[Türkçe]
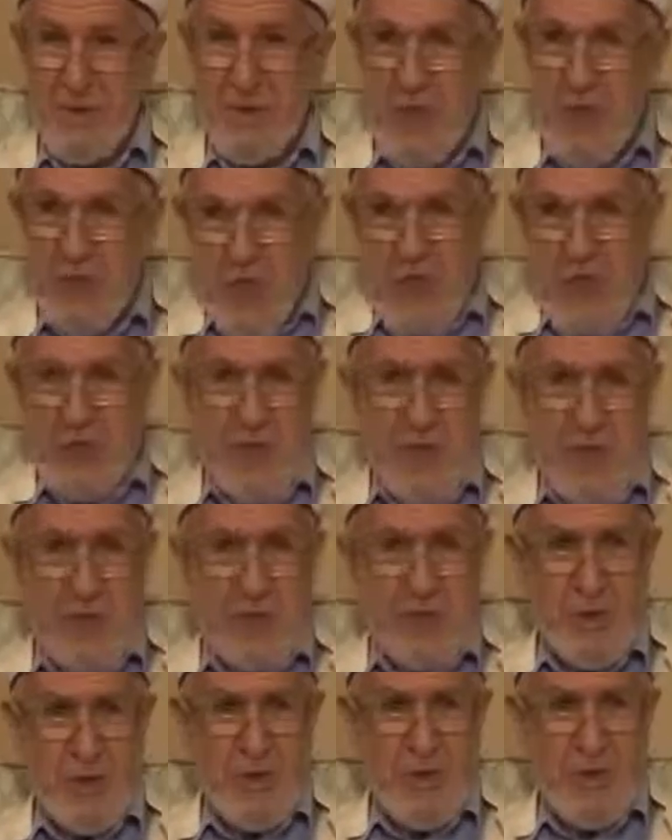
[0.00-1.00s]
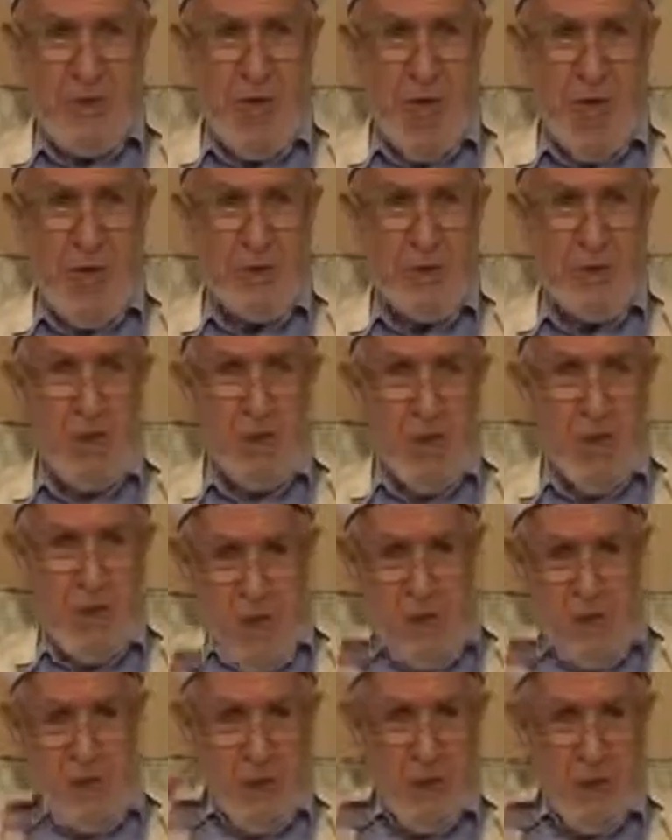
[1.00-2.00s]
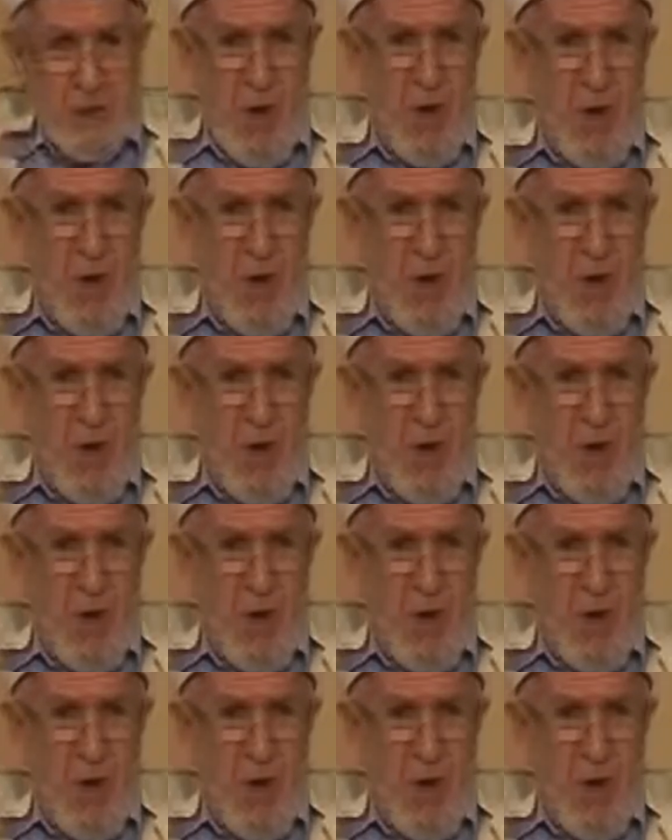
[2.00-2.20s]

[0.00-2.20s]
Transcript: Cenaze arabası mı ya diyor. Neden diyor